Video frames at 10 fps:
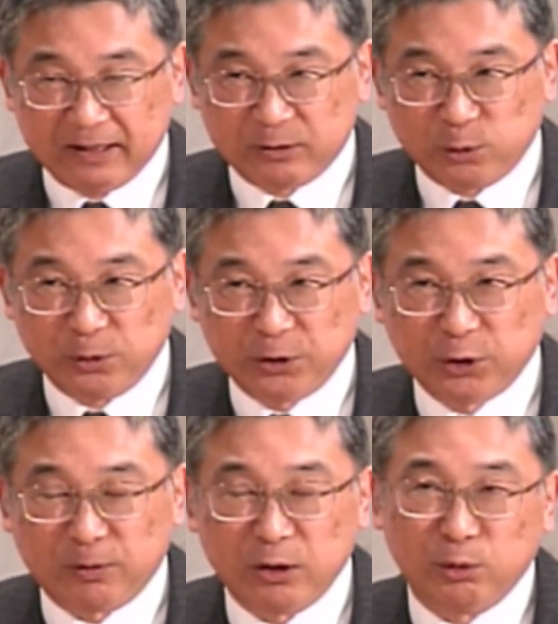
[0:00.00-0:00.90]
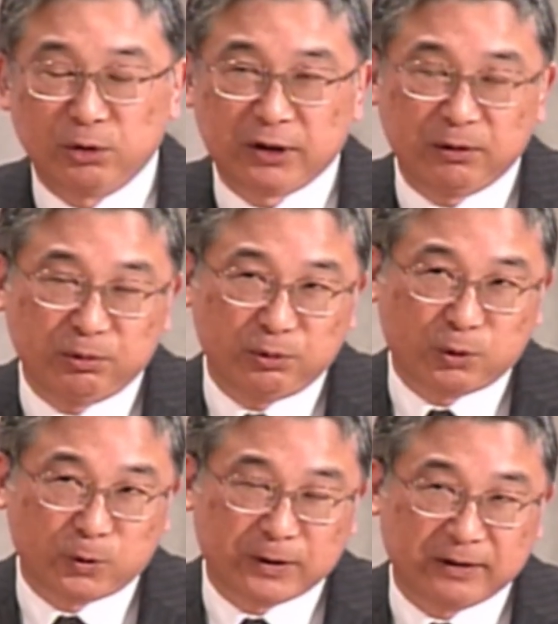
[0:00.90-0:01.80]
この人はヨセフの
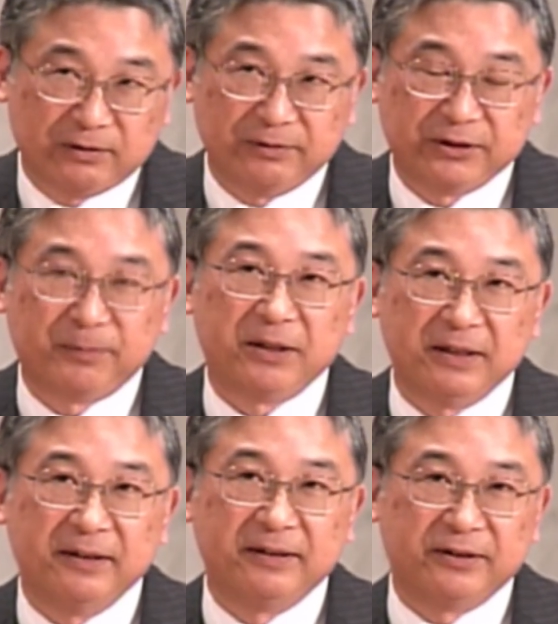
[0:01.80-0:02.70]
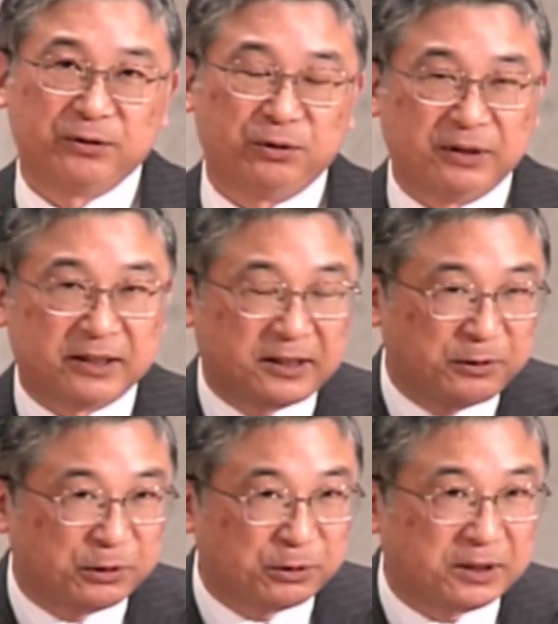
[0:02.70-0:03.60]
子だ」つまりそのナザレ
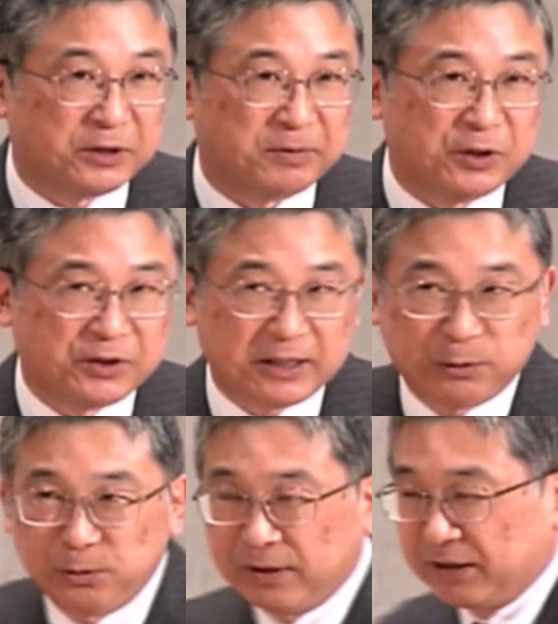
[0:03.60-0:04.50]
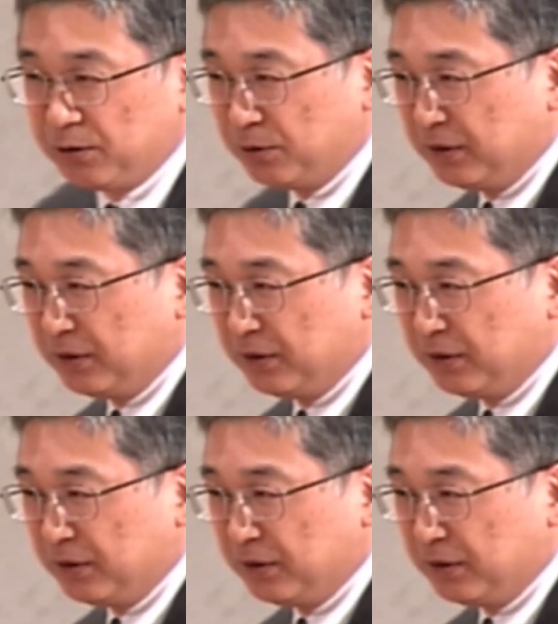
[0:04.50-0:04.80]
の人たちはちっちゃい頃からその、